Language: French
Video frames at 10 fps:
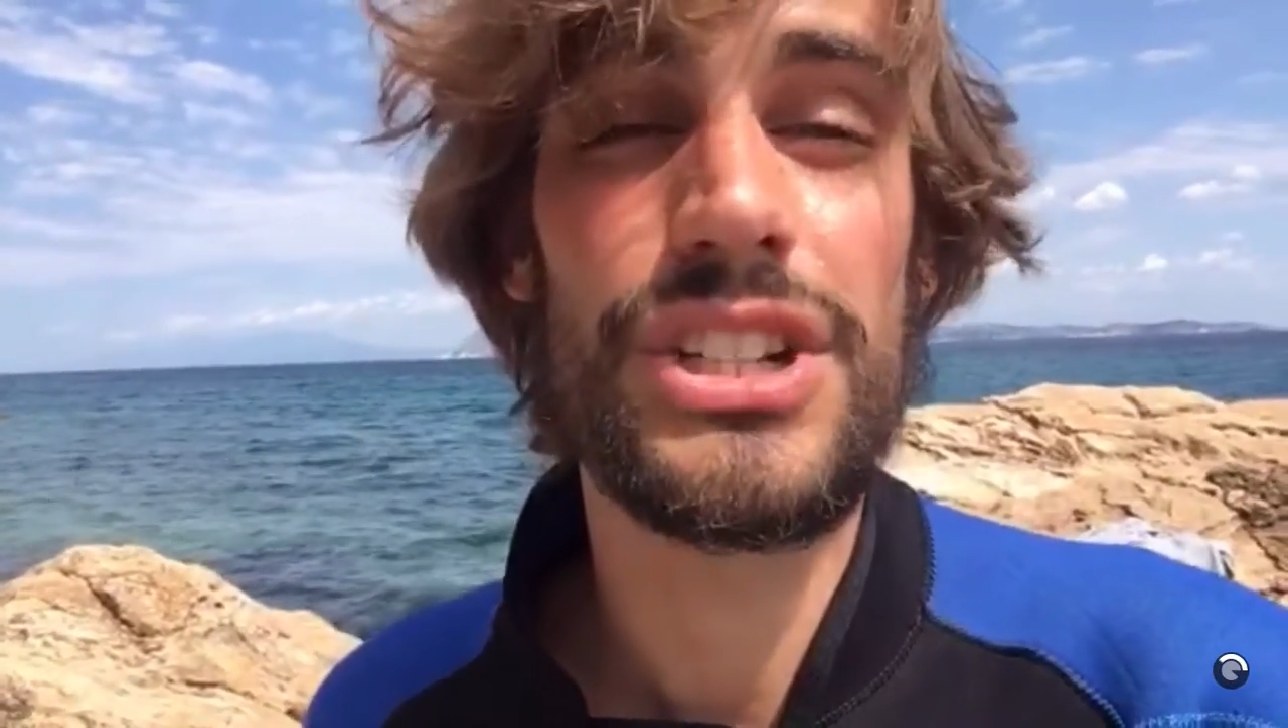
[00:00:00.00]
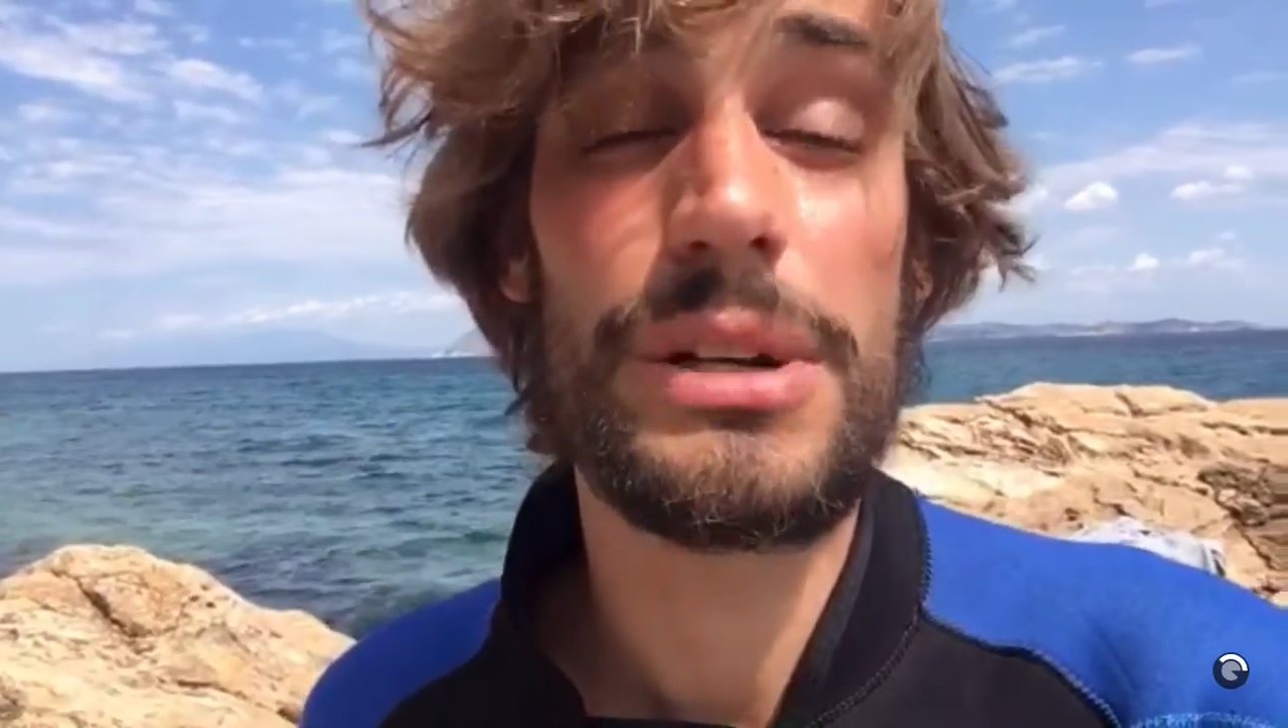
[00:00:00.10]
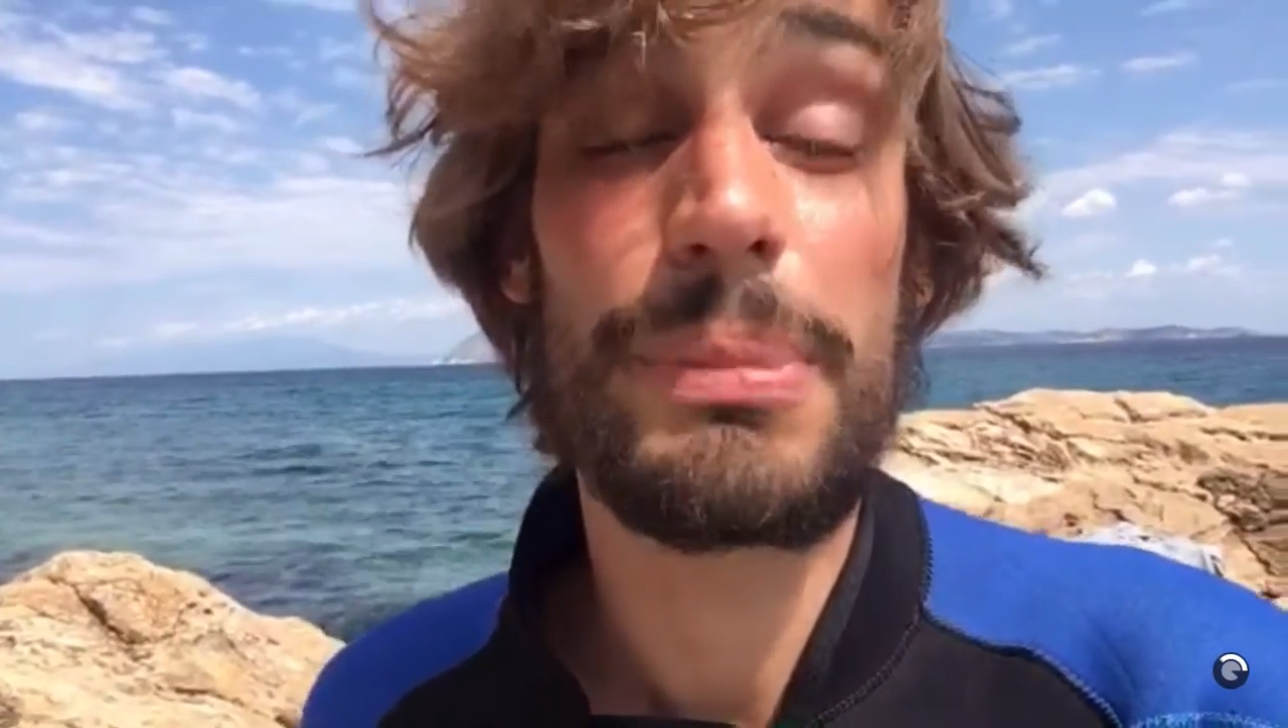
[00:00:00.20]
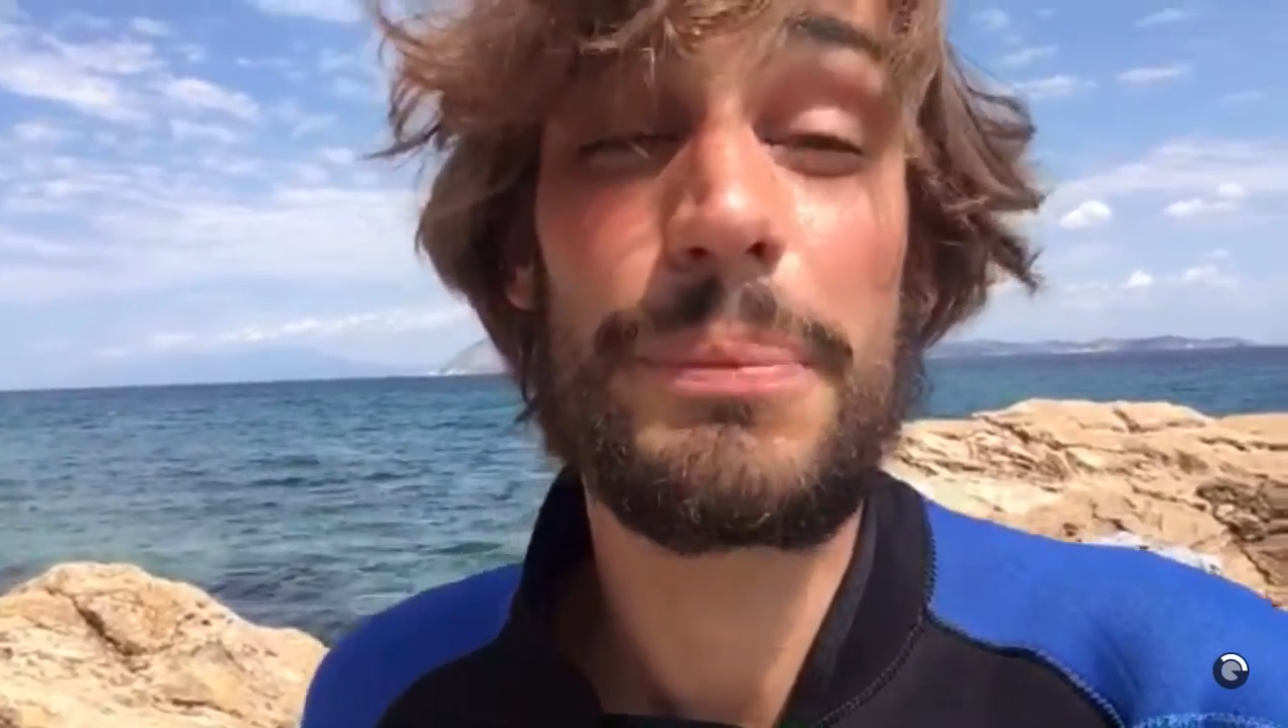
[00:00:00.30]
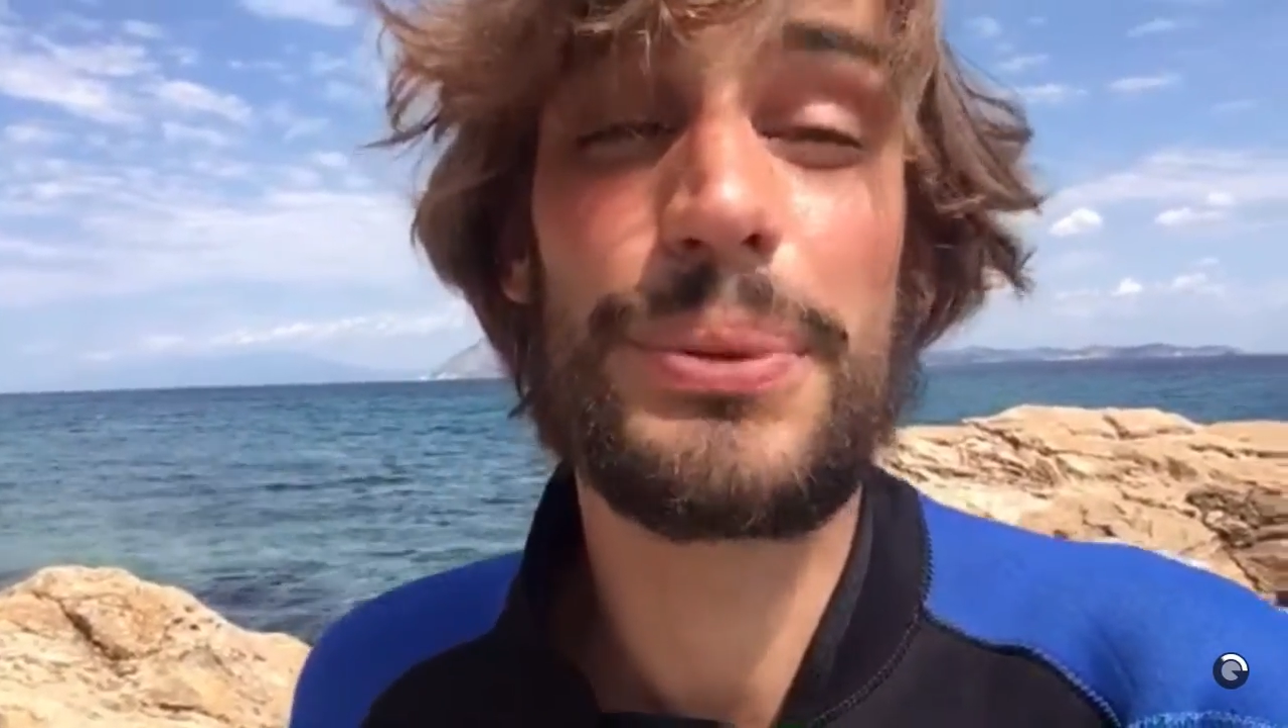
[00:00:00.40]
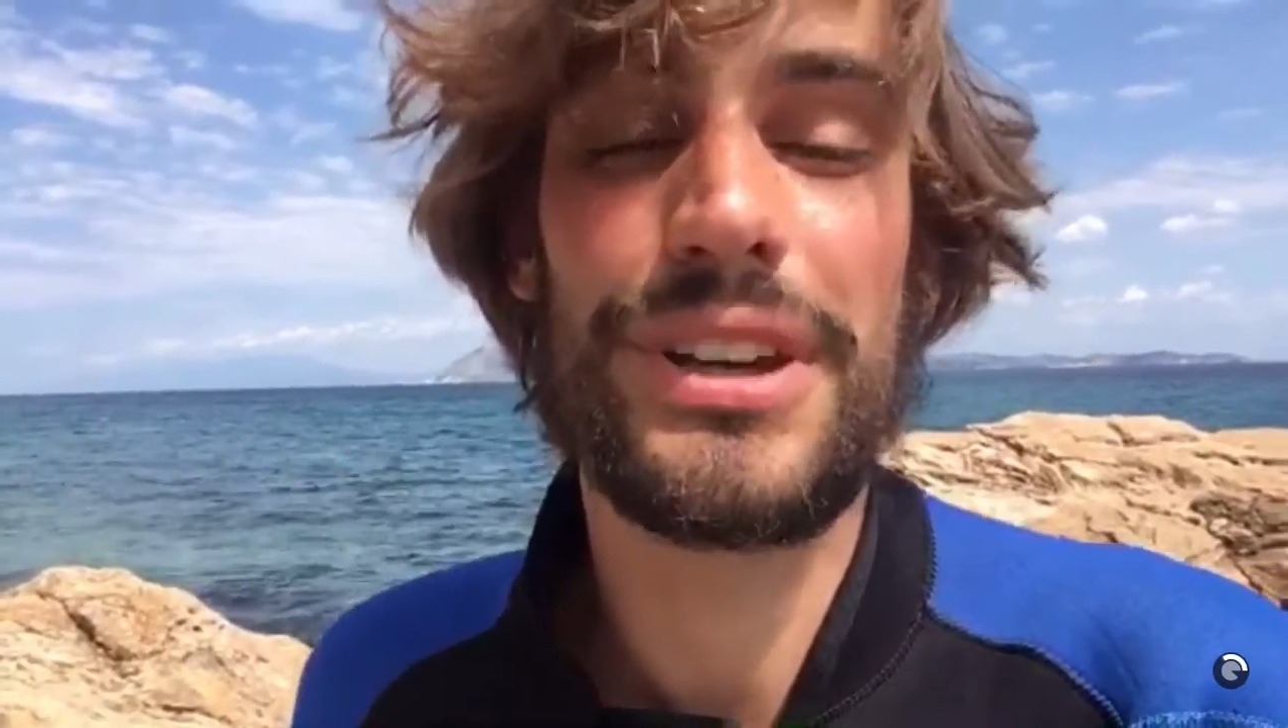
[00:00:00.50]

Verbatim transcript: j'ai pas pu